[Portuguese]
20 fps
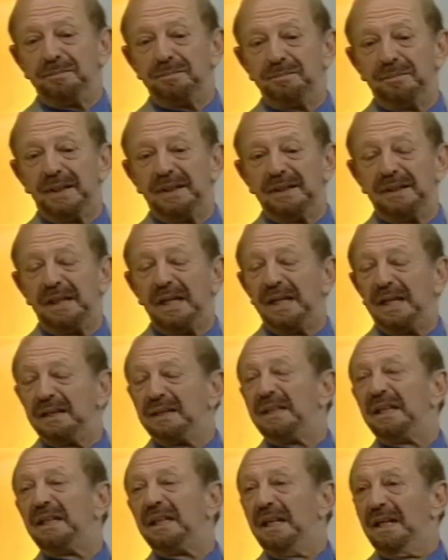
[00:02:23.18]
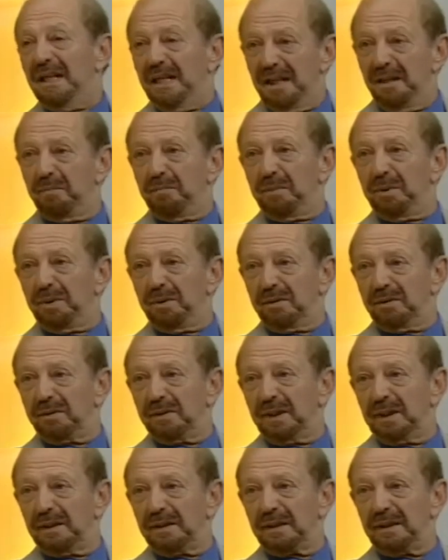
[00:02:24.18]
mantém esse equilíbrio,
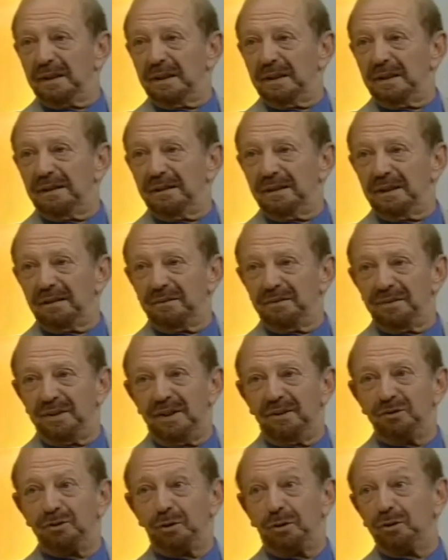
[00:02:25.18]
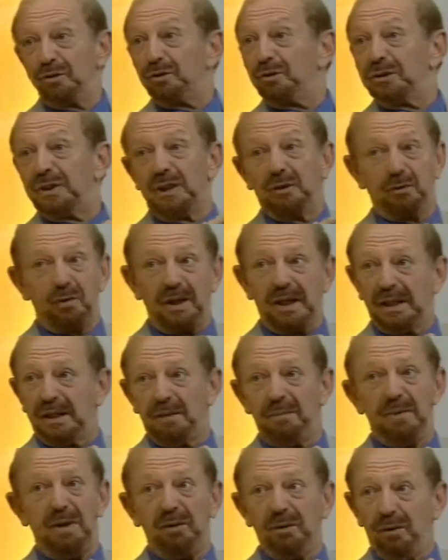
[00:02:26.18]
né, que, afinal de contas, sustentou a
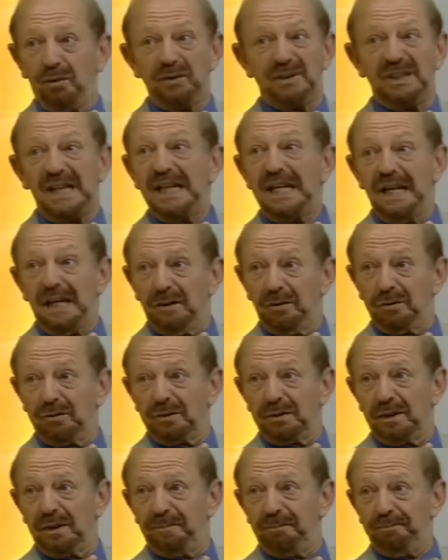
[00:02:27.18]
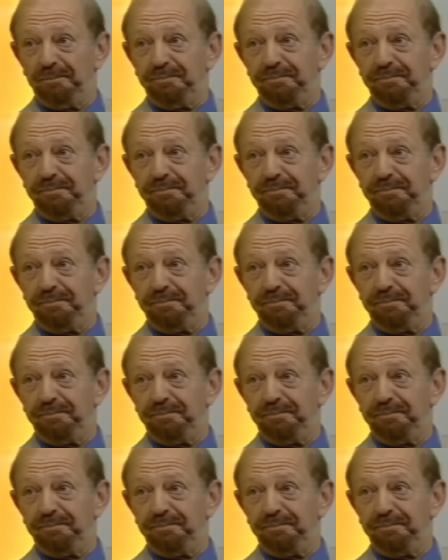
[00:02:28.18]
academia ao longo de 100 anos. Né?